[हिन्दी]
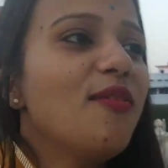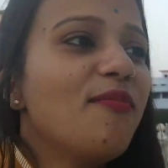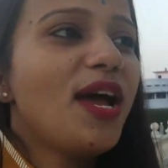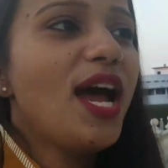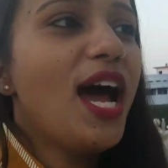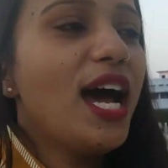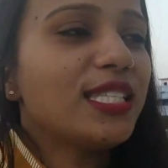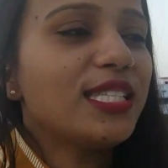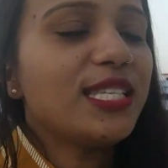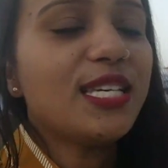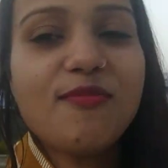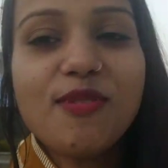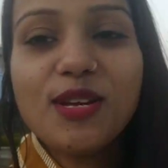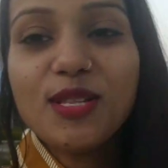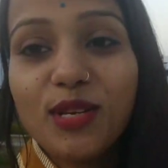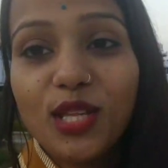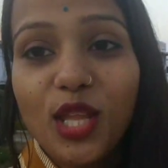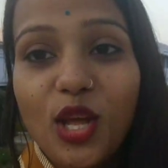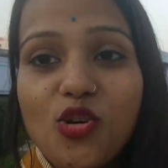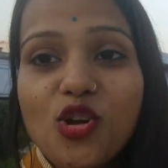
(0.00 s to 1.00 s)
मैं हंसी बात
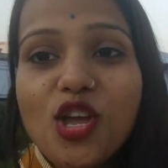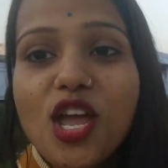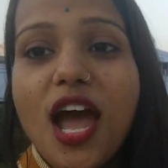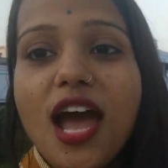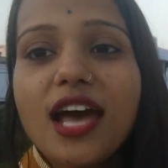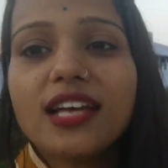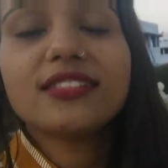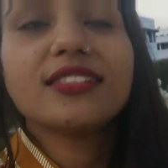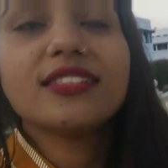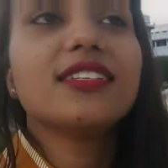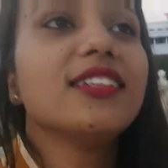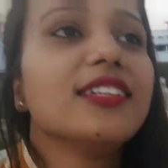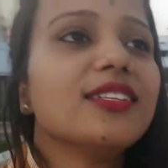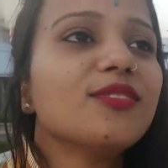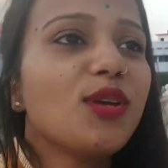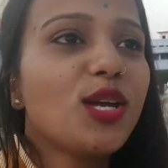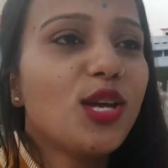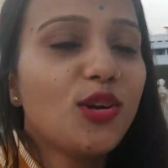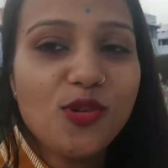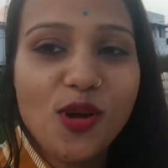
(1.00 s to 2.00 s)
बताऊँ कि आज
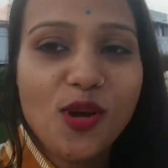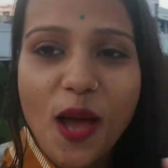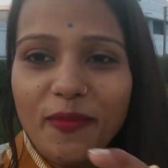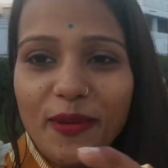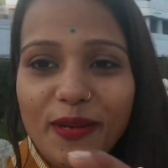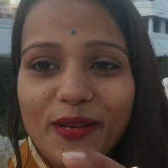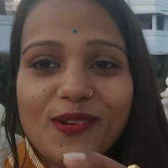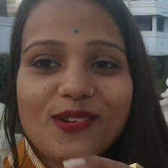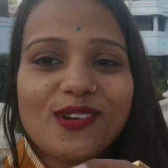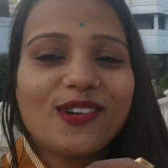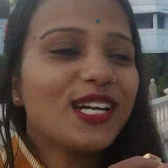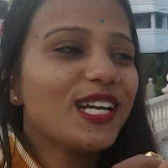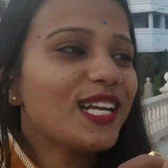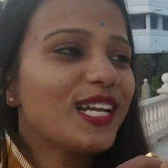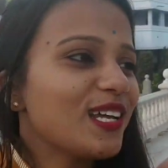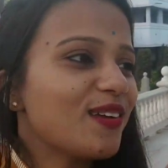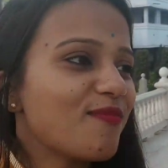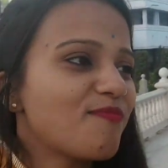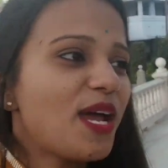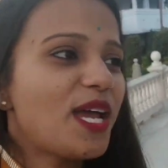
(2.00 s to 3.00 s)
मैं वहाँ पे रिकॉर्ड नहीं
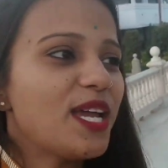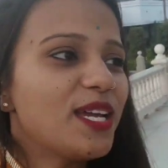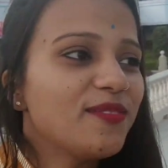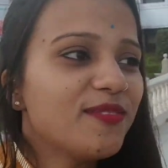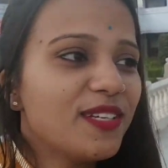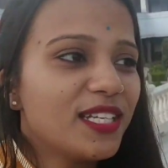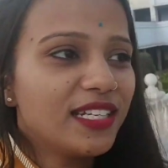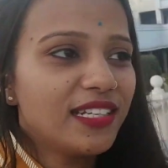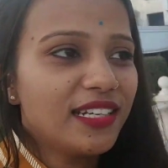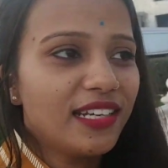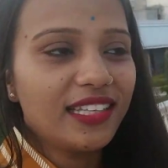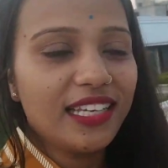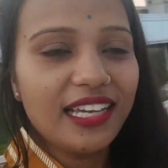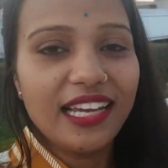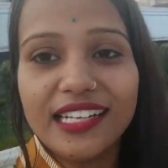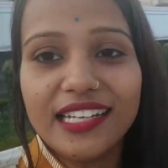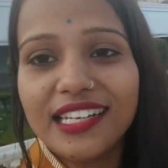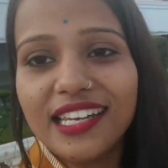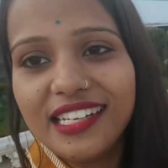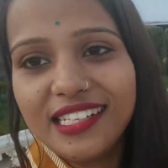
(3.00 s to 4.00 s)
कर पाई मेरी नंद
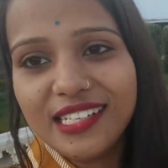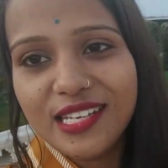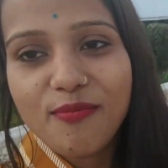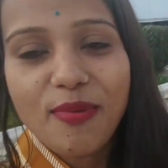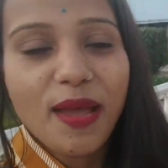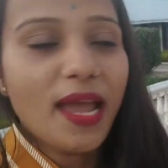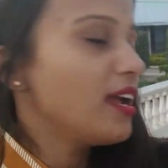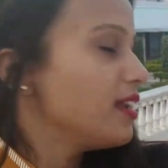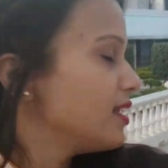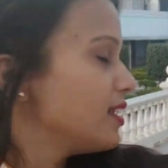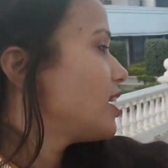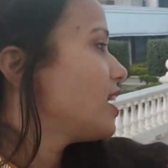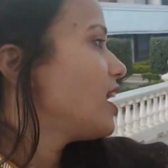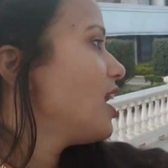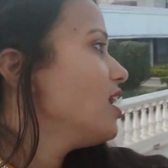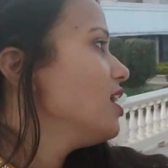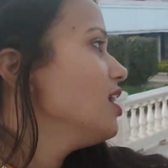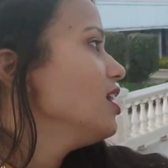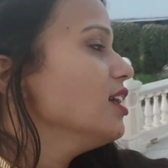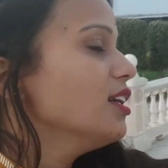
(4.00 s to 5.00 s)
यानी कि इनकी बहन के
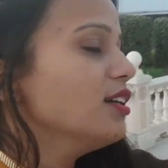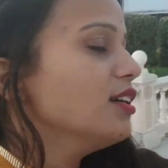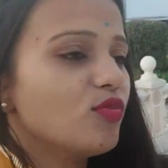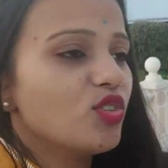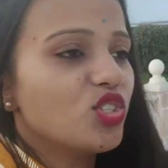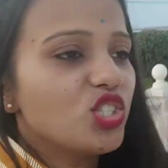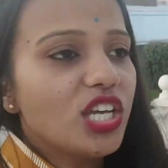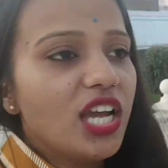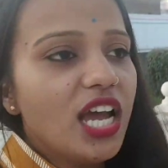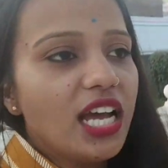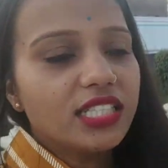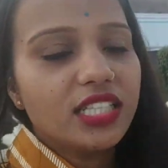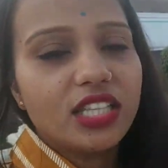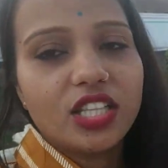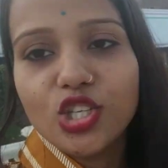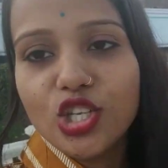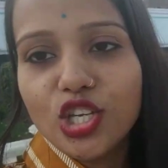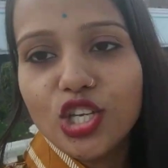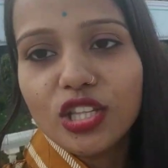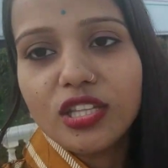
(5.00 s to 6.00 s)
यहाँ मुझे आज
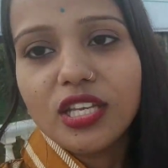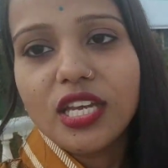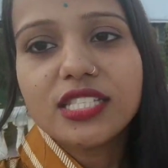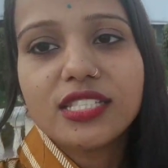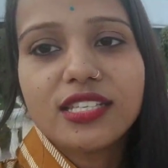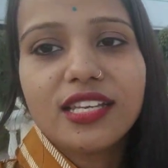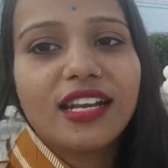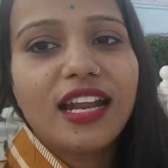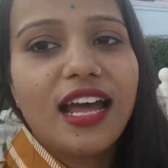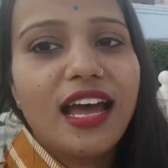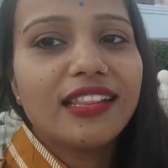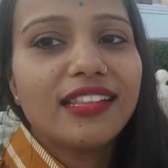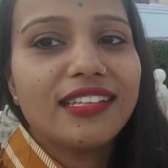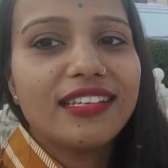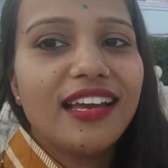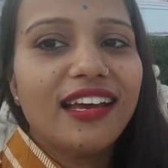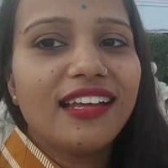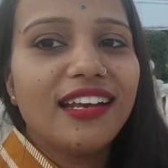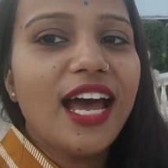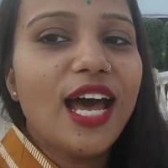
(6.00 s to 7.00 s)
इतनी तेज गिरा
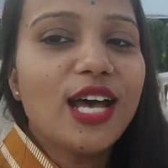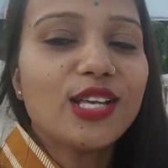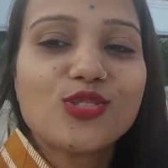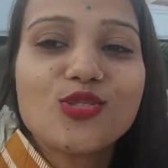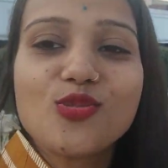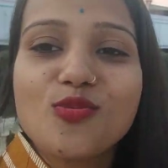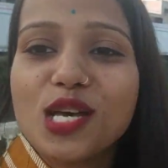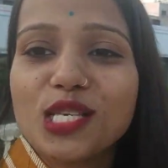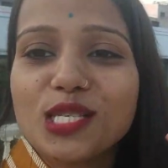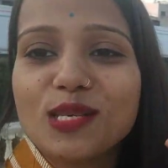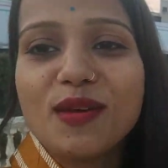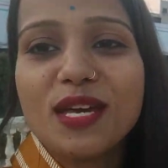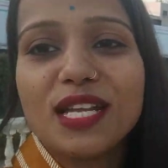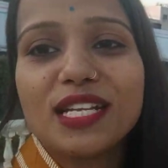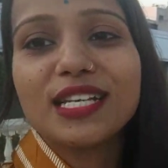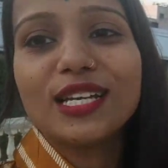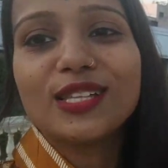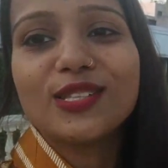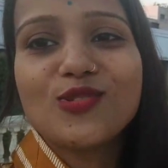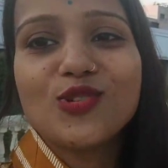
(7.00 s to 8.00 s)
दिया ना आज सुबह से मेरे
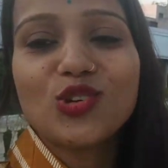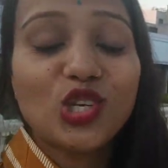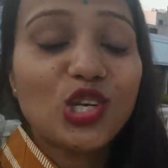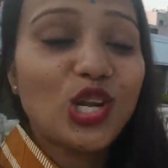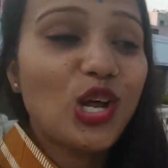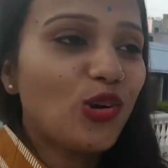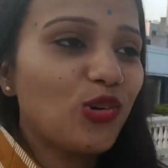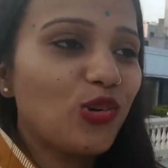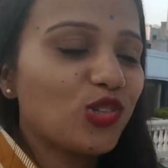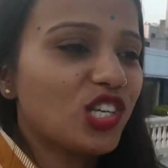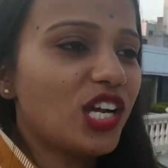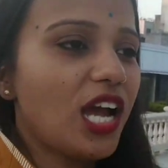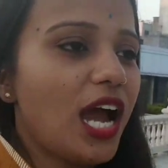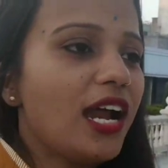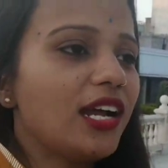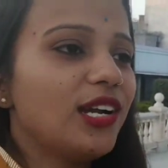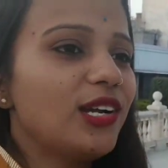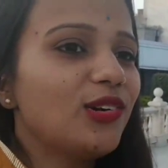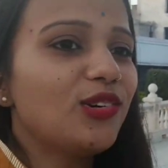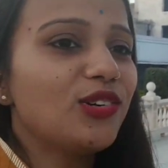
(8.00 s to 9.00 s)
साथ कुछ ना कुछ
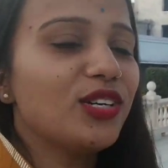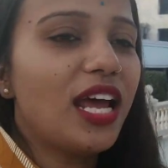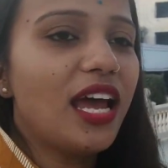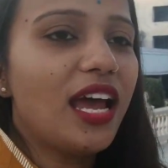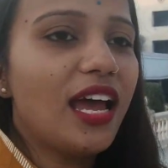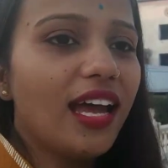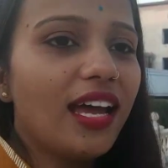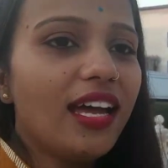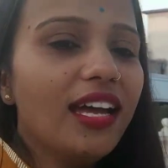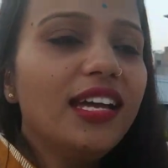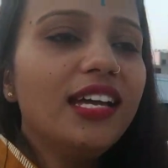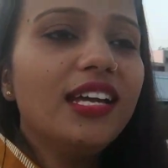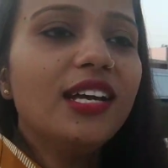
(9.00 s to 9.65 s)
कांड हो रहा है